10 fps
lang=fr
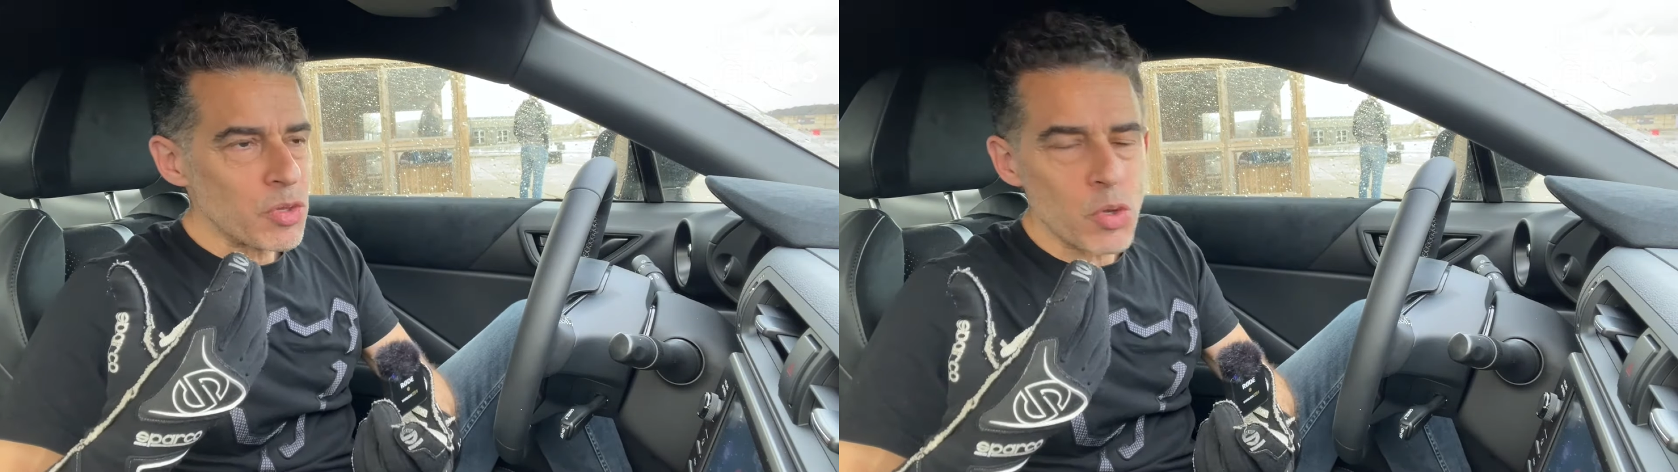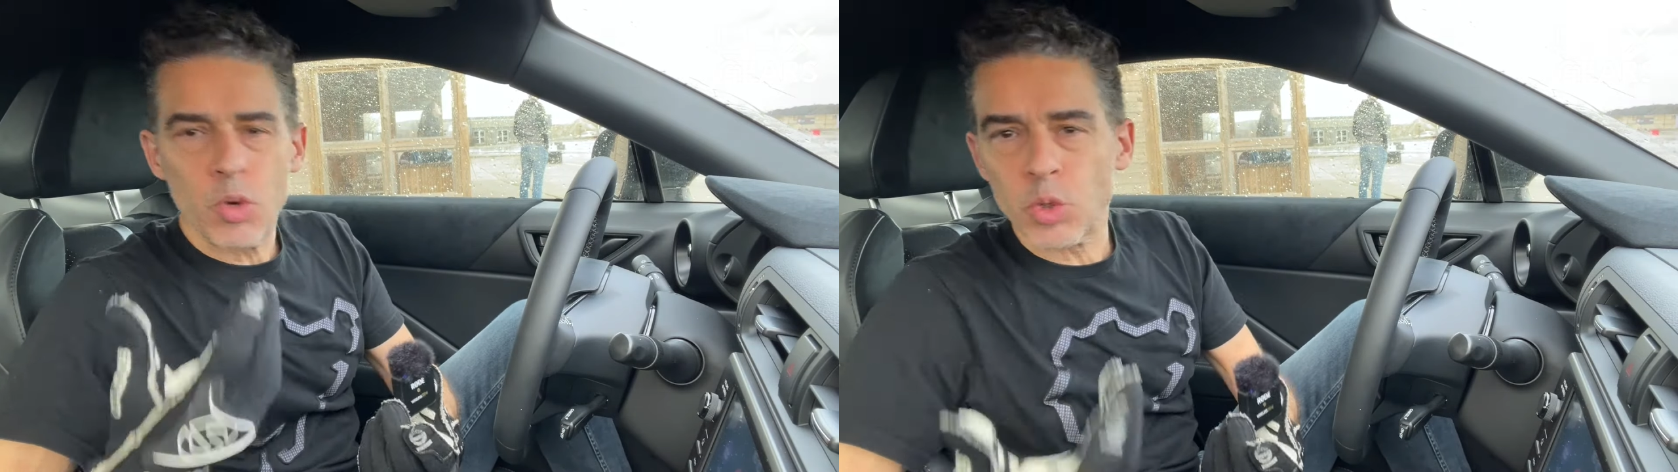
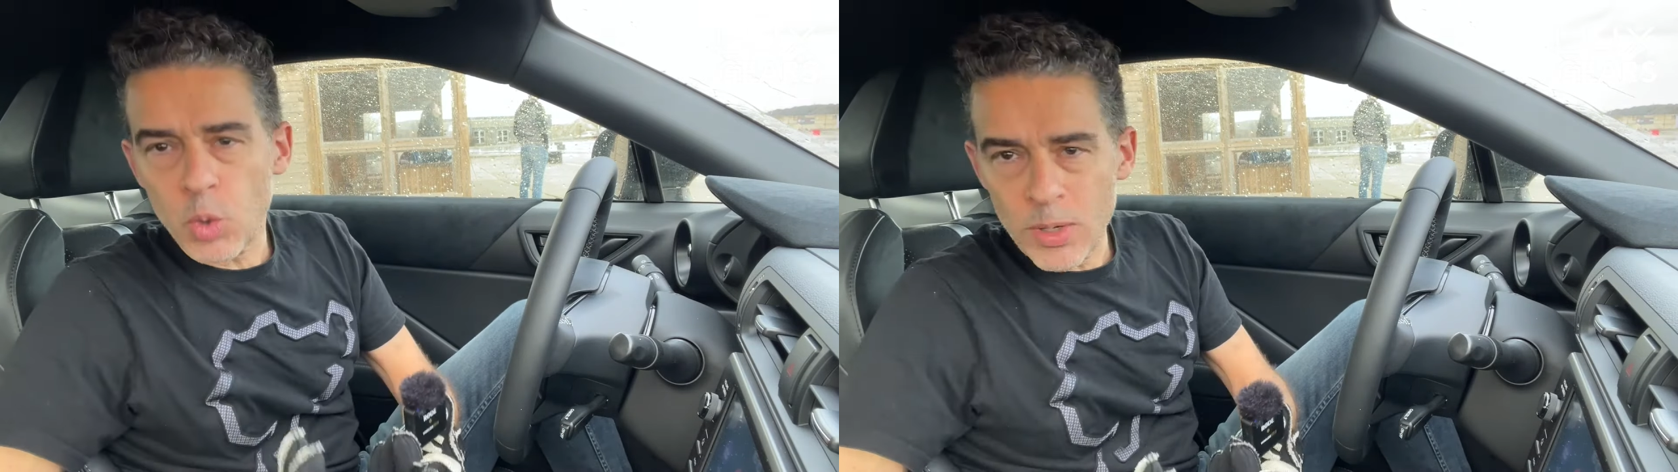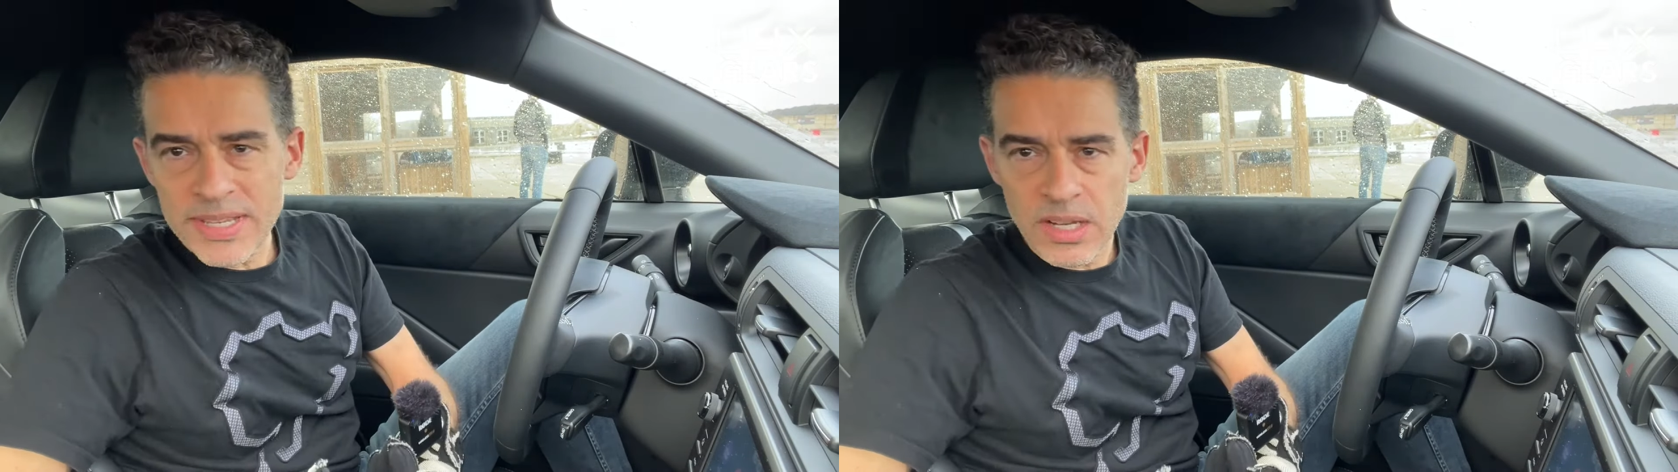
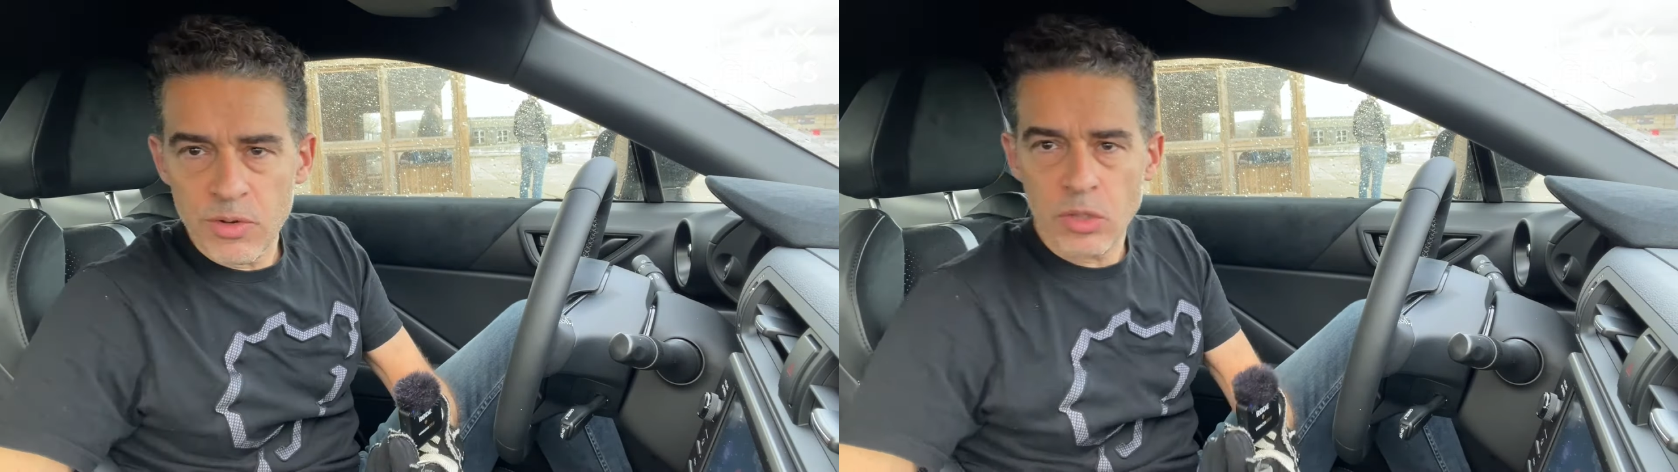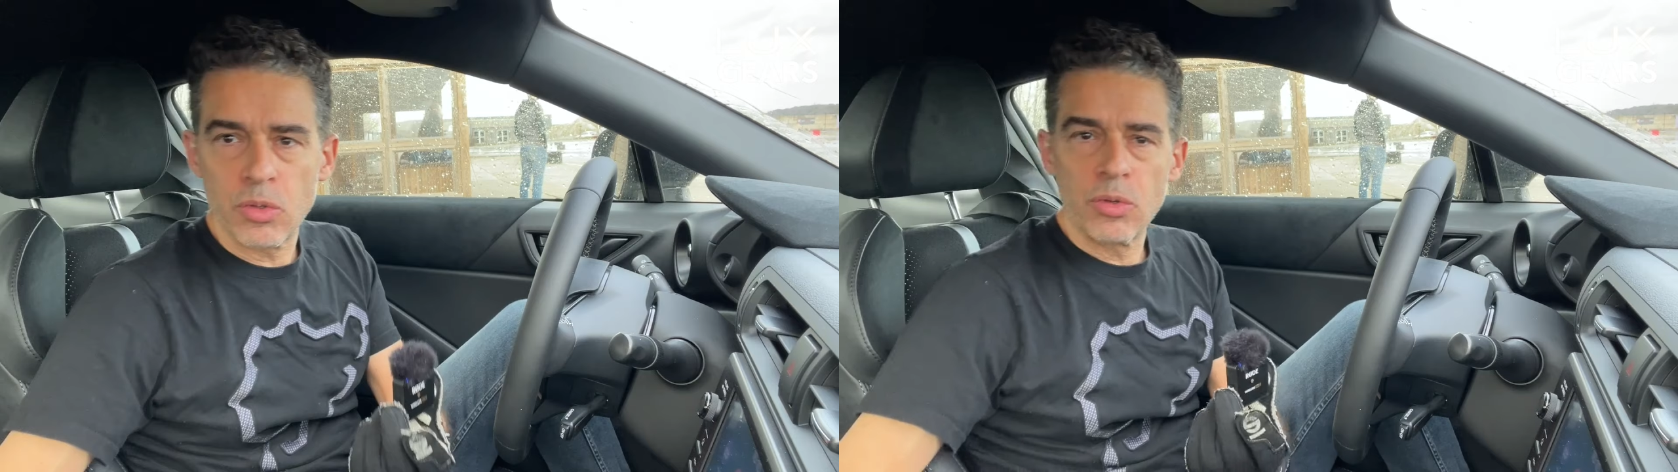contrôler sa
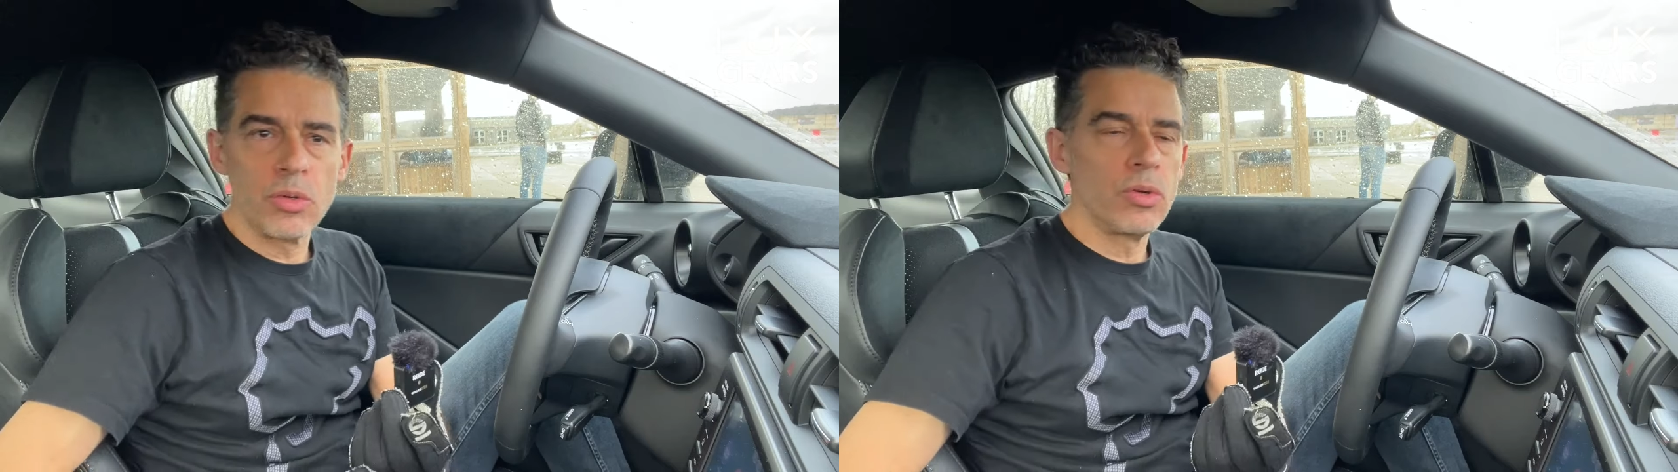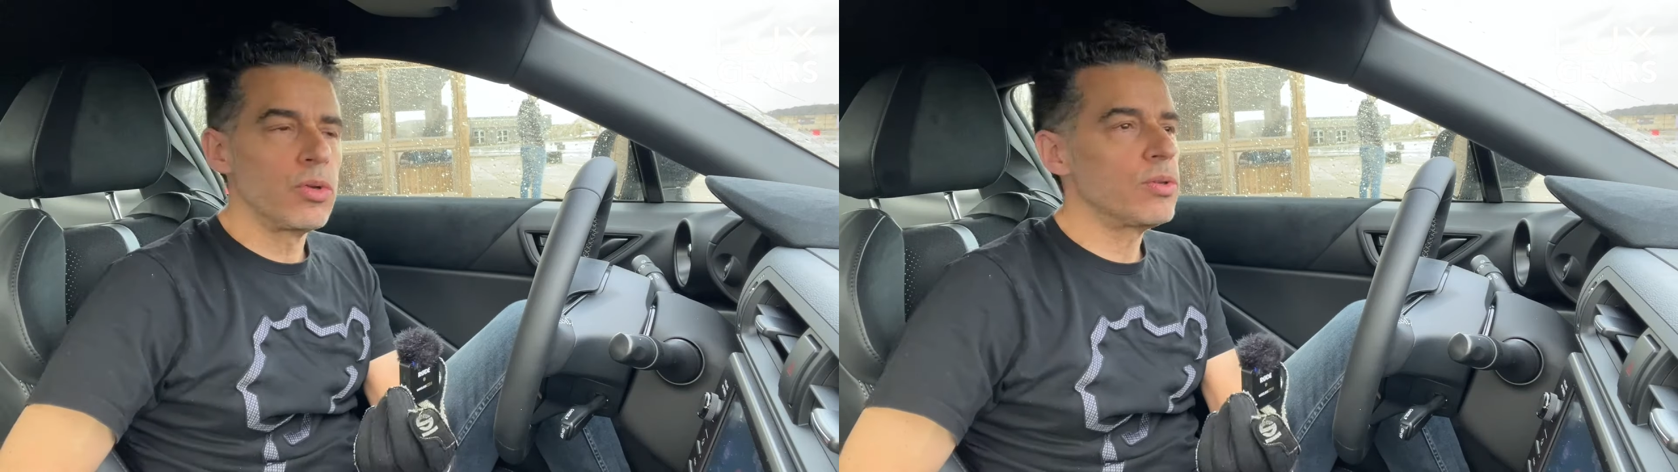
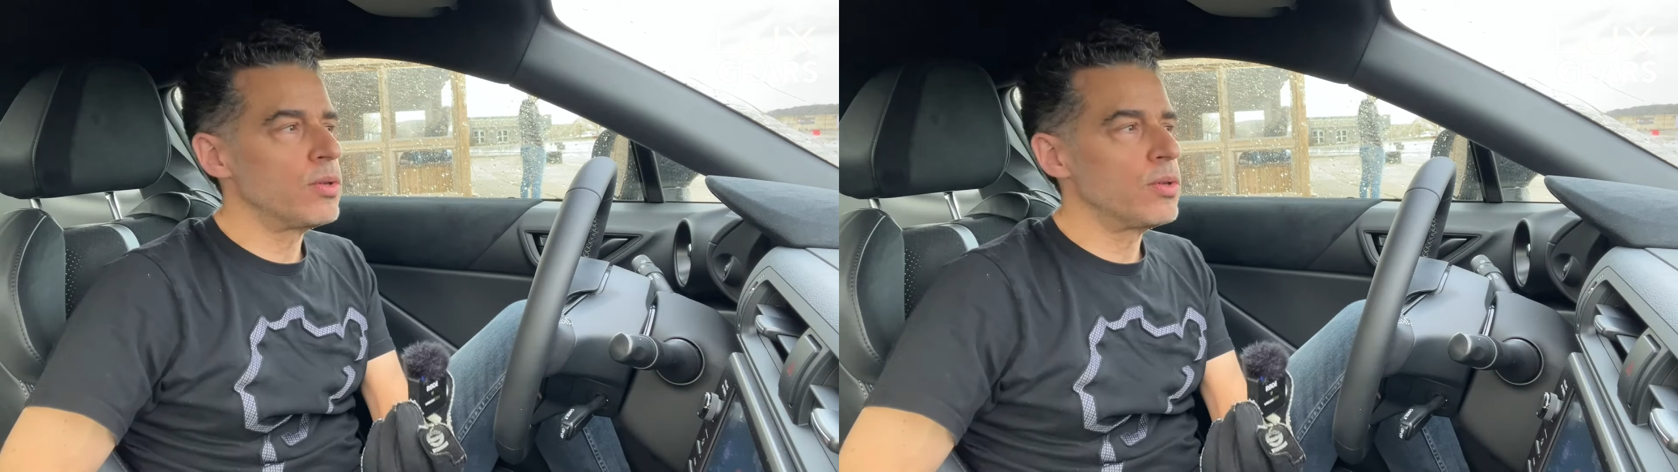voiture,